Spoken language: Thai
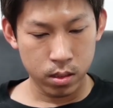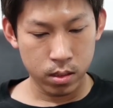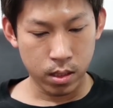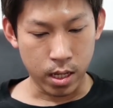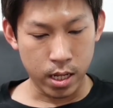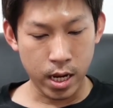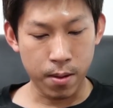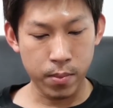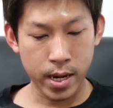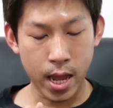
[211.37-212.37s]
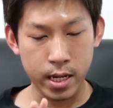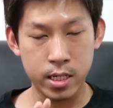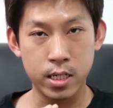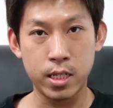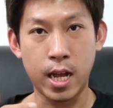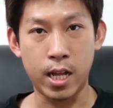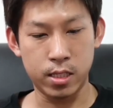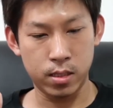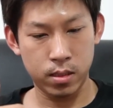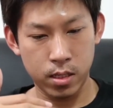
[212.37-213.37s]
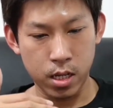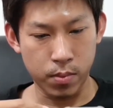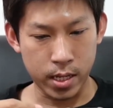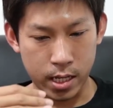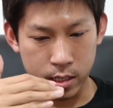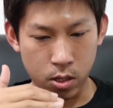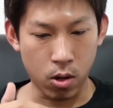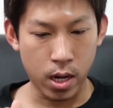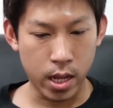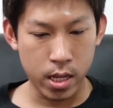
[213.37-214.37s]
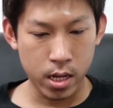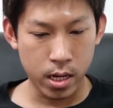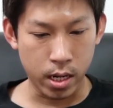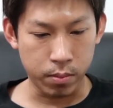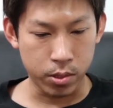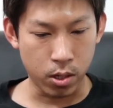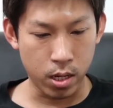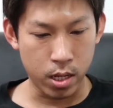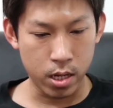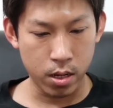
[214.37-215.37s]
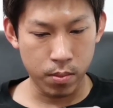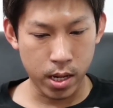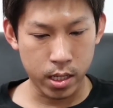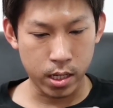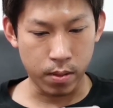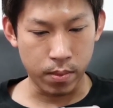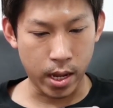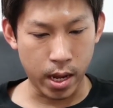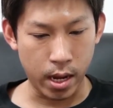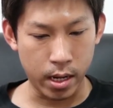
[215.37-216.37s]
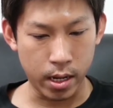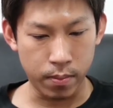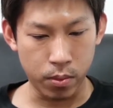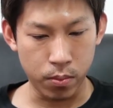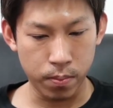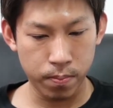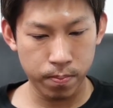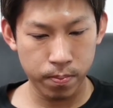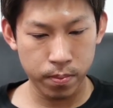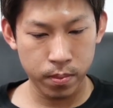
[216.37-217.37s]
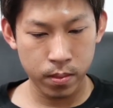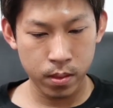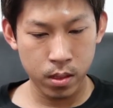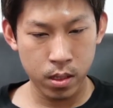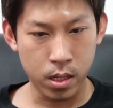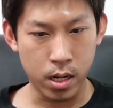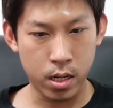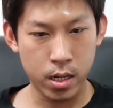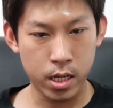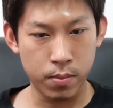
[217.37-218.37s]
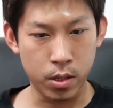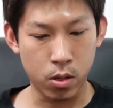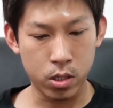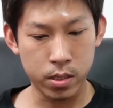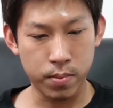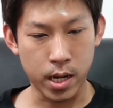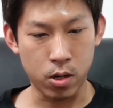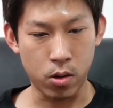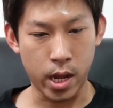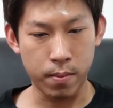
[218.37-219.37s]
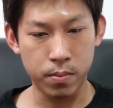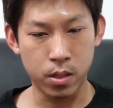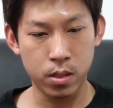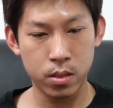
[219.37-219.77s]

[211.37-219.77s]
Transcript: แต่ที่ทำไม่ได้คือการน่าจะเป็นการซ้อนเลเยอร์นะครับซ้อนเลเยอร์ไม่น่าจะทำได้นะครับผม อันนี้ก็น่าจะเป็นข้อจำกัดของแอปเนาะ